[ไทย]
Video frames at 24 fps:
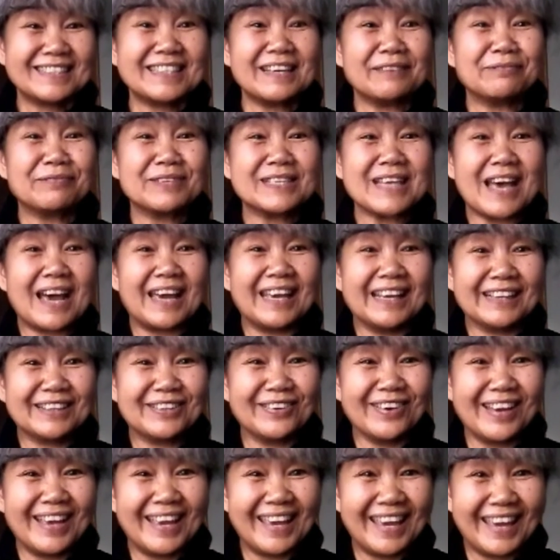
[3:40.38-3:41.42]
เจ็บใจ
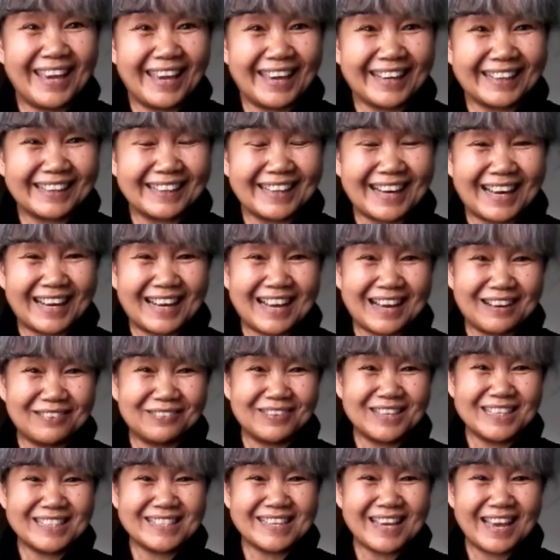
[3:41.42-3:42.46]
ตัวเองนะคะ
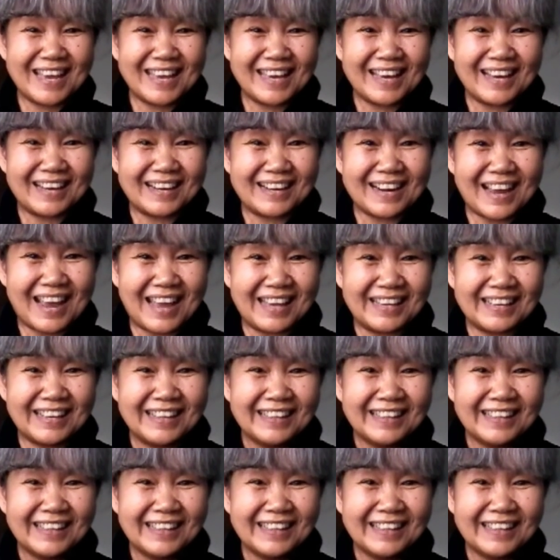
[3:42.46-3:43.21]
ไม่ใช่อะไร